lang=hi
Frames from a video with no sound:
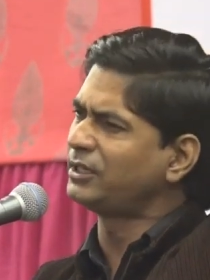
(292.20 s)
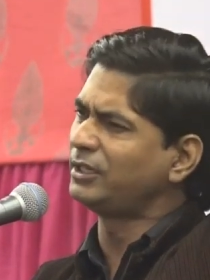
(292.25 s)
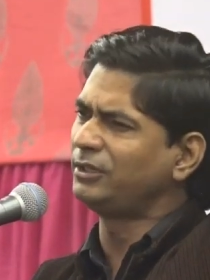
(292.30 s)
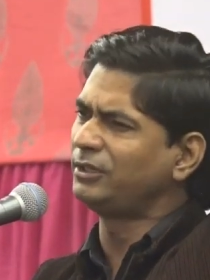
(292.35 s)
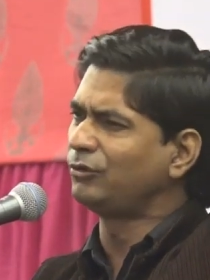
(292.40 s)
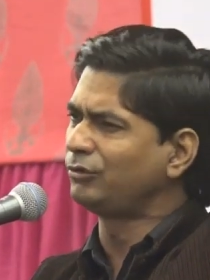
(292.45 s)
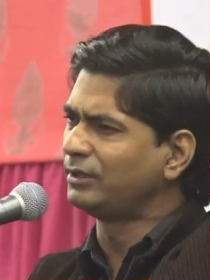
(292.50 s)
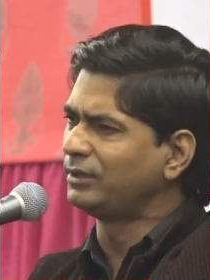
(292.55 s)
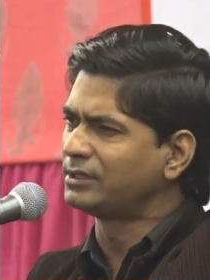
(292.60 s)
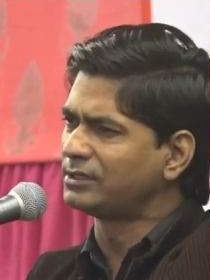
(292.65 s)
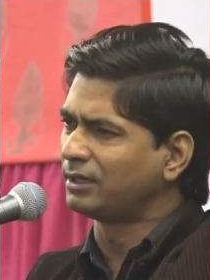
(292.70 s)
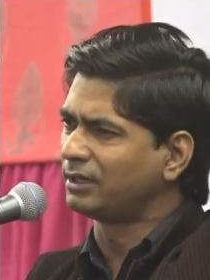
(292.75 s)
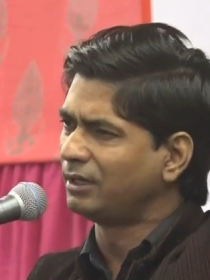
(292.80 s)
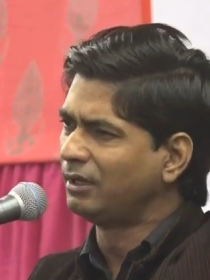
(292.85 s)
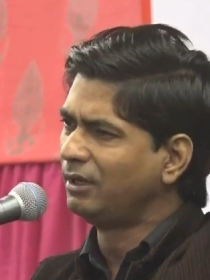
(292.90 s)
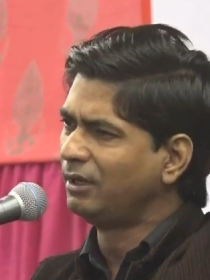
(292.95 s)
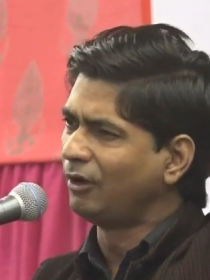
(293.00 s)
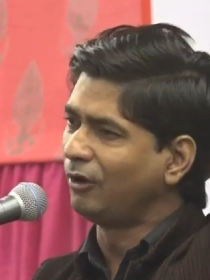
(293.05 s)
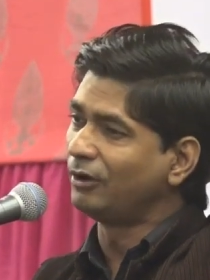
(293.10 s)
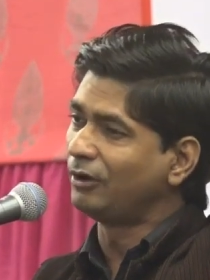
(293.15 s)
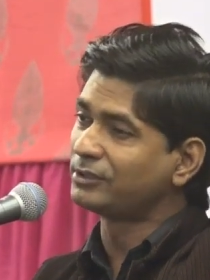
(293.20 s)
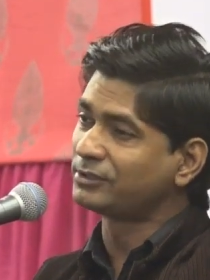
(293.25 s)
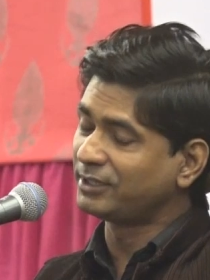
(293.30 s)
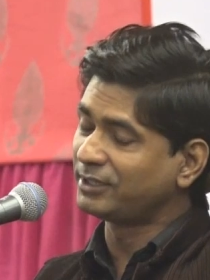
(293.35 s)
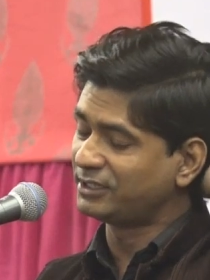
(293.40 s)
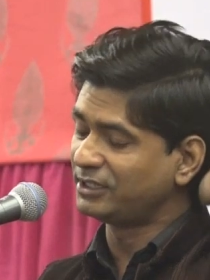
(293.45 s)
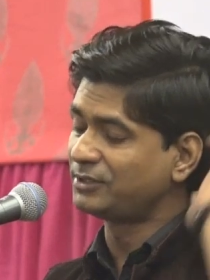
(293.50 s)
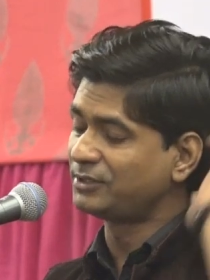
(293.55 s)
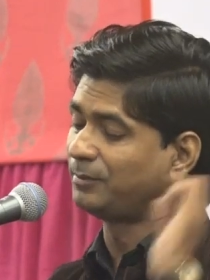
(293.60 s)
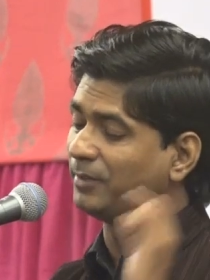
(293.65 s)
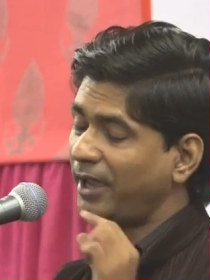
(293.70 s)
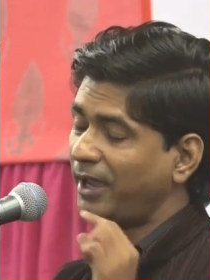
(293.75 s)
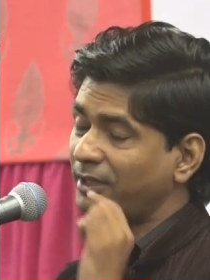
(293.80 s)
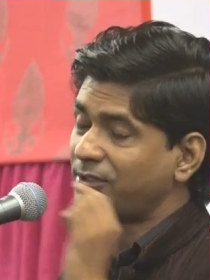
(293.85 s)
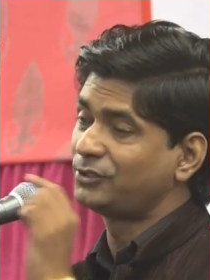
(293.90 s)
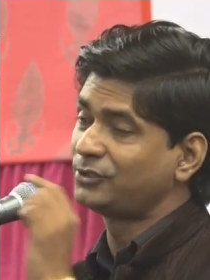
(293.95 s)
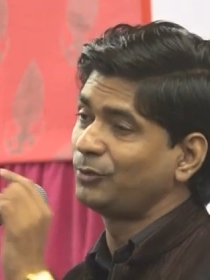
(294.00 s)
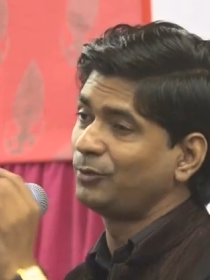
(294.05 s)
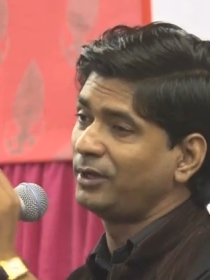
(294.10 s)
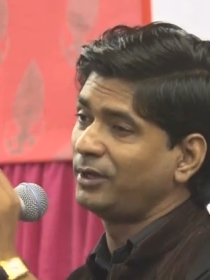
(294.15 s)
चाहिए होती है सर और सच इस माइक
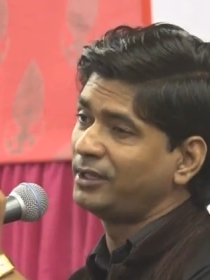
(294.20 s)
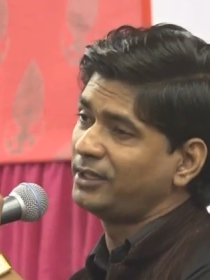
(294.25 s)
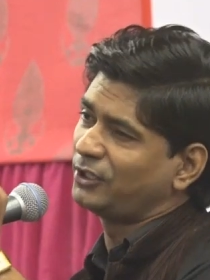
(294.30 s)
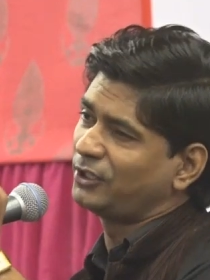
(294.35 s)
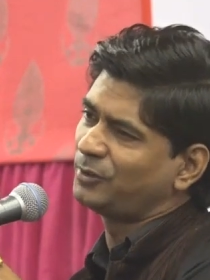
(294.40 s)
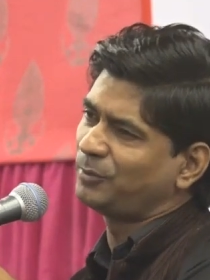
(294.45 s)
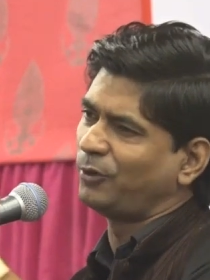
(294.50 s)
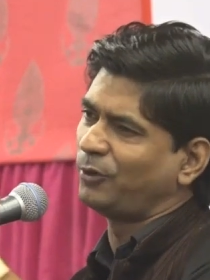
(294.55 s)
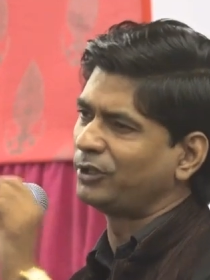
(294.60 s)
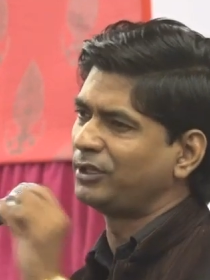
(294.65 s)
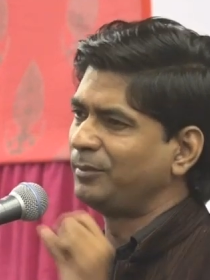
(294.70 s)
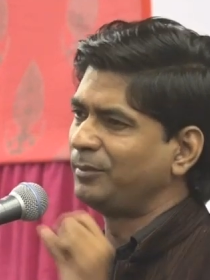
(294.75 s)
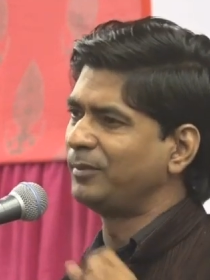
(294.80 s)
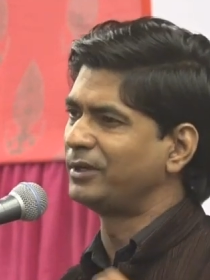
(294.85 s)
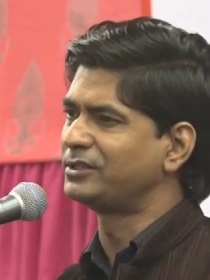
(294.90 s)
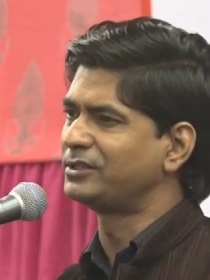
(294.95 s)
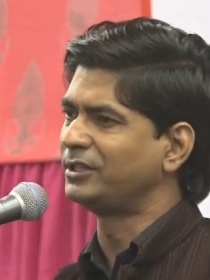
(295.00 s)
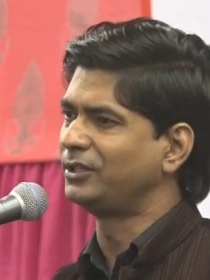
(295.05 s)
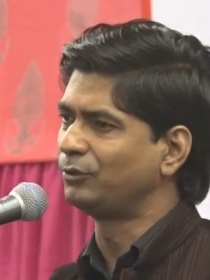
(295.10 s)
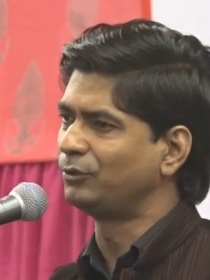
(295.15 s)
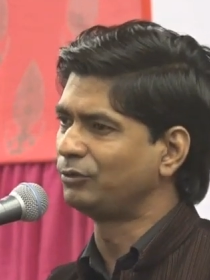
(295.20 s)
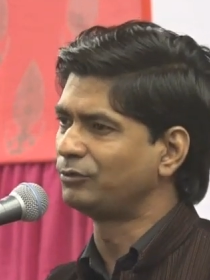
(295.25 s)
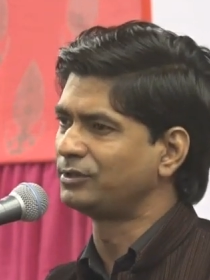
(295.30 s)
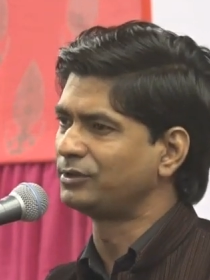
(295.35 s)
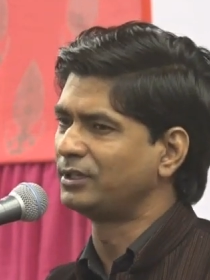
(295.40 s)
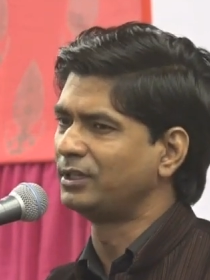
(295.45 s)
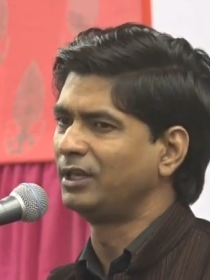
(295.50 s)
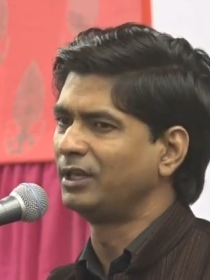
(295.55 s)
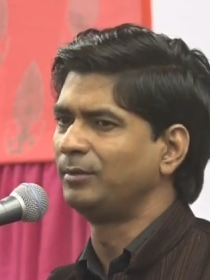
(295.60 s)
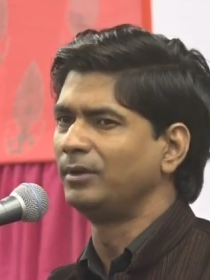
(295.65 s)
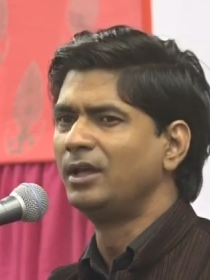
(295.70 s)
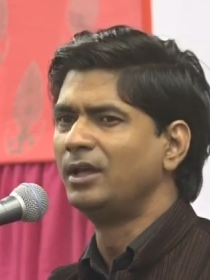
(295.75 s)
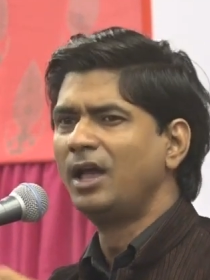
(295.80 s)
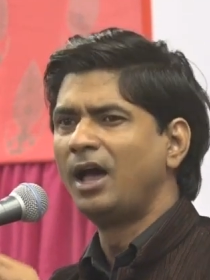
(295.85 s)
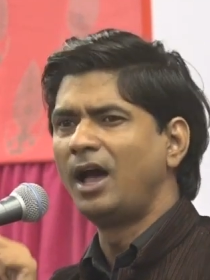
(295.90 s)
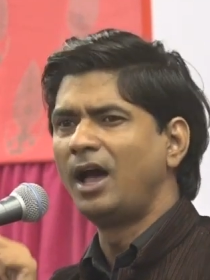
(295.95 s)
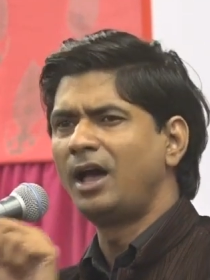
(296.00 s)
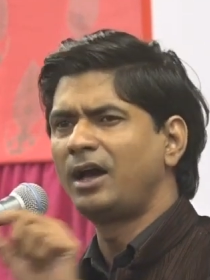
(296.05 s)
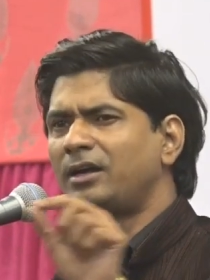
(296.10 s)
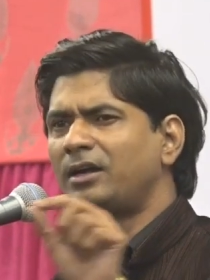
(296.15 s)
से बोला जाए तो बहुत हिम्मत चाहिए होती है उसके लिए भी
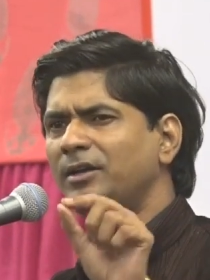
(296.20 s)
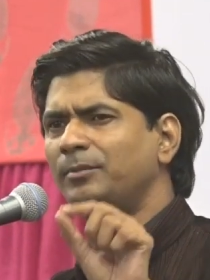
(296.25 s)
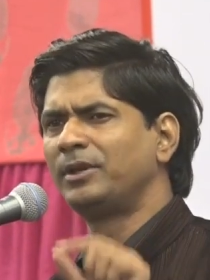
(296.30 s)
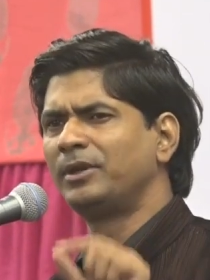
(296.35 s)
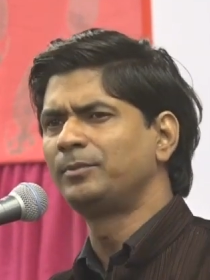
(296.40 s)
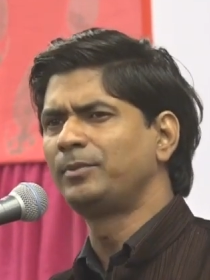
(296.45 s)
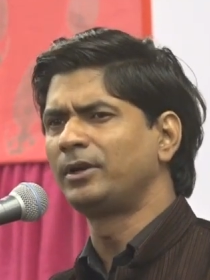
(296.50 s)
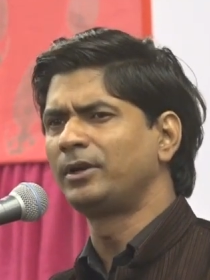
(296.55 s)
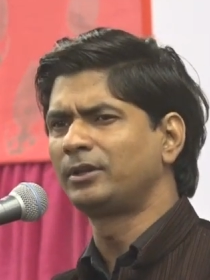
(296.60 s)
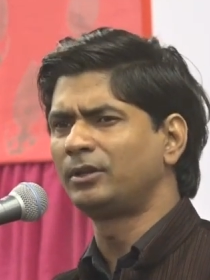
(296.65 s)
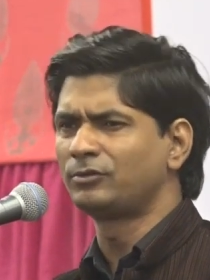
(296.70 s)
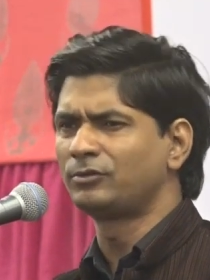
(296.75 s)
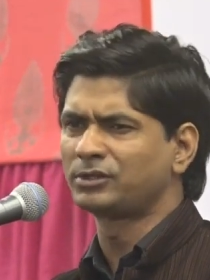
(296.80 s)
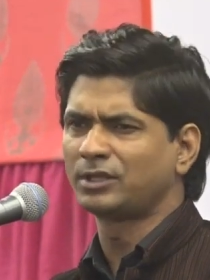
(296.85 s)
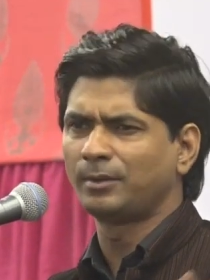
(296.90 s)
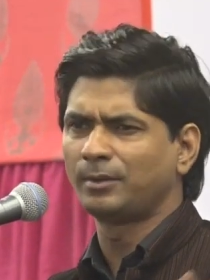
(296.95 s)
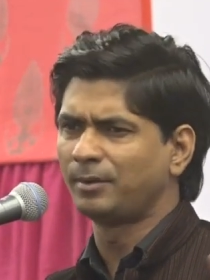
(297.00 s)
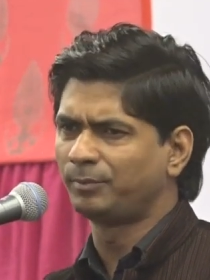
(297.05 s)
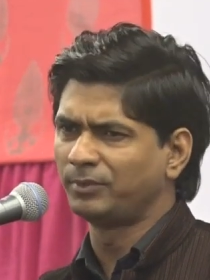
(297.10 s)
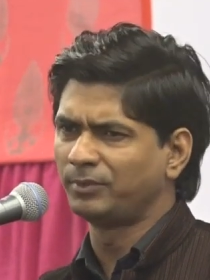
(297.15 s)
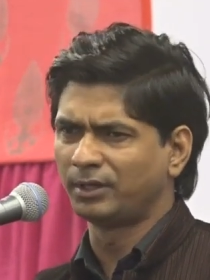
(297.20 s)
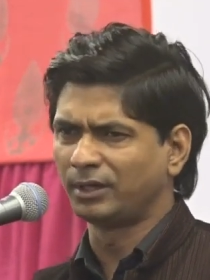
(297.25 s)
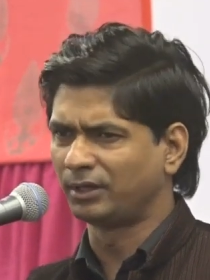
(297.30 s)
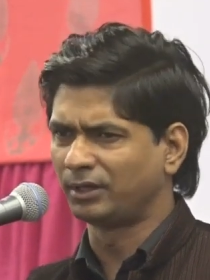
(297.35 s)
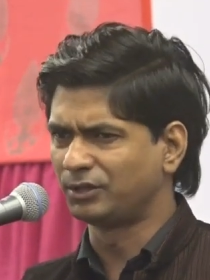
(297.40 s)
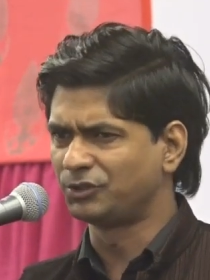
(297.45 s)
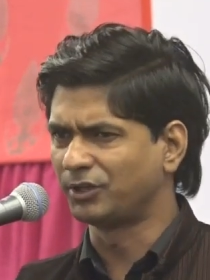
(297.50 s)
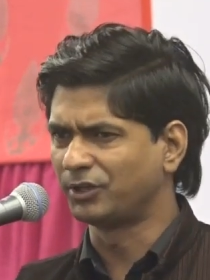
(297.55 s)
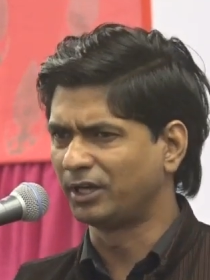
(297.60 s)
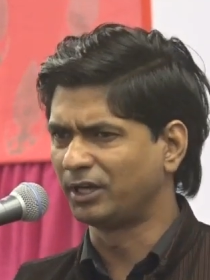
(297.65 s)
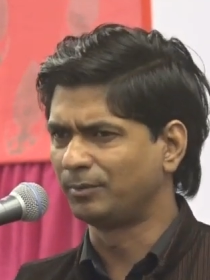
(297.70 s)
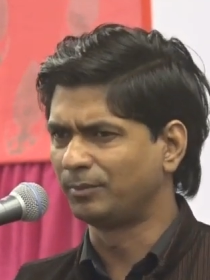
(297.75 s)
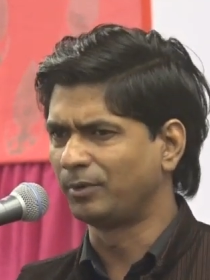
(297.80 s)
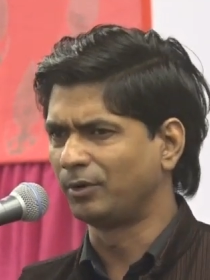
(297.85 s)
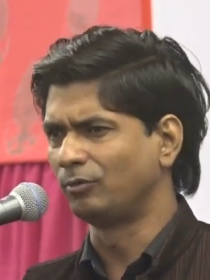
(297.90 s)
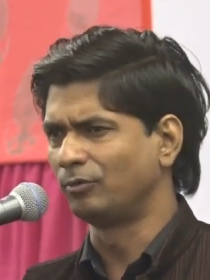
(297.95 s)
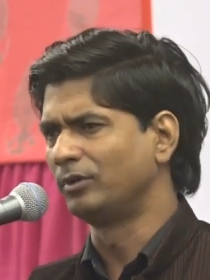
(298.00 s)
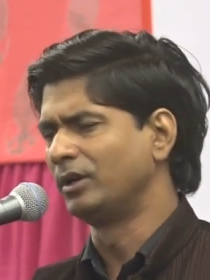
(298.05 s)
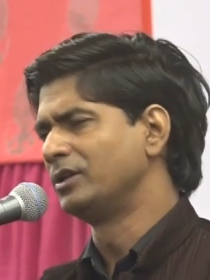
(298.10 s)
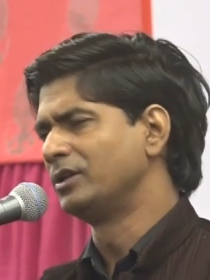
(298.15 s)
आखिरी बंद पढ़ता हूं उसके बाद अपनी रंग की शायरी
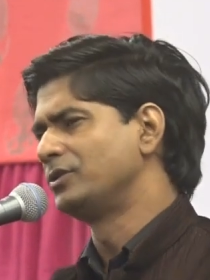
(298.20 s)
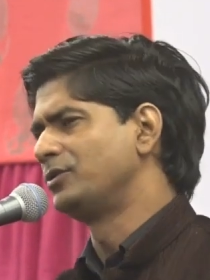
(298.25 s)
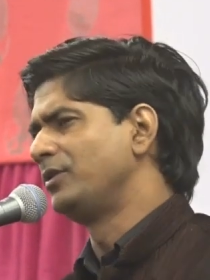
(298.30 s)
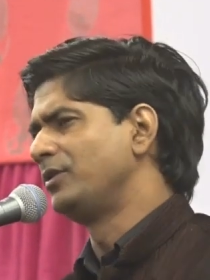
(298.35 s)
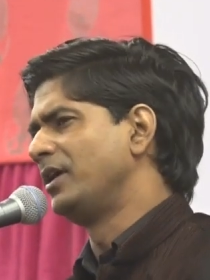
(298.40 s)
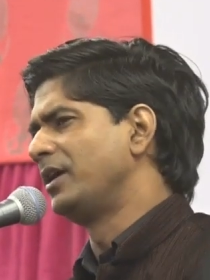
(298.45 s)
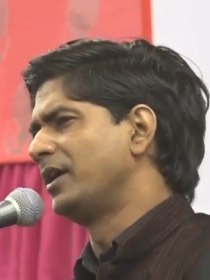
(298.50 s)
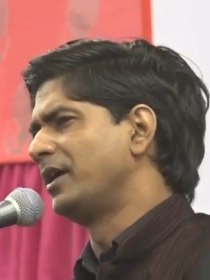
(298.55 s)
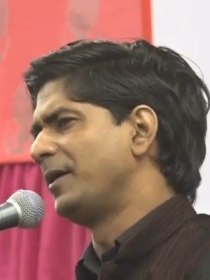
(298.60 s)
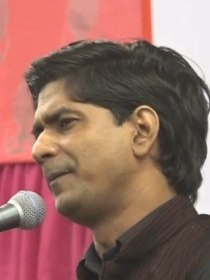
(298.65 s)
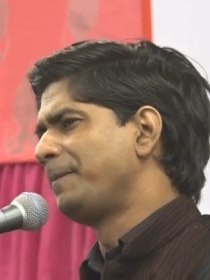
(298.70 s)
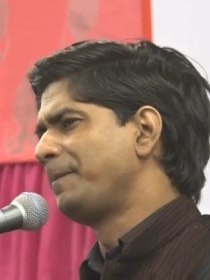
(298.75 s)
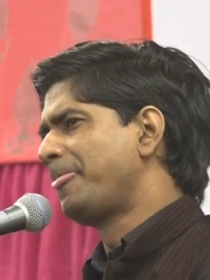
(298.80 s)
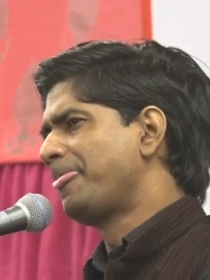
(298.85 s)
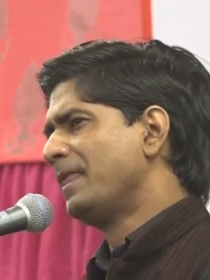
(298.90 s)
पढ़ूंगा सुनिएगा